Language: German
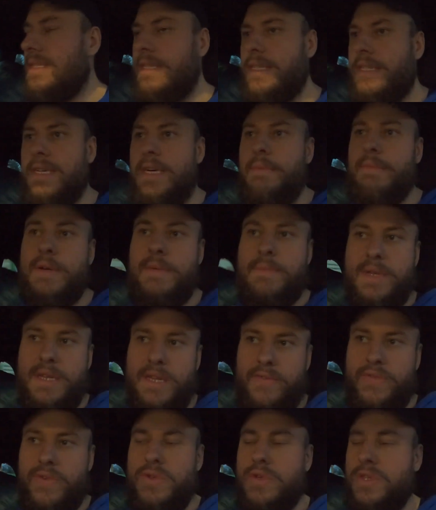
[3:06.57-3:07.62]
Ne? Aber man
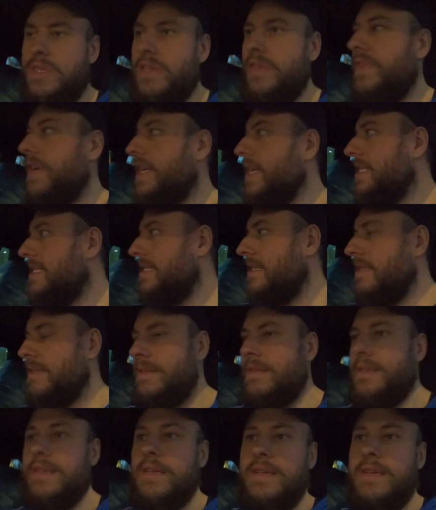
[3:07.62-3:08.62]
darf natürlich nicht vergessen,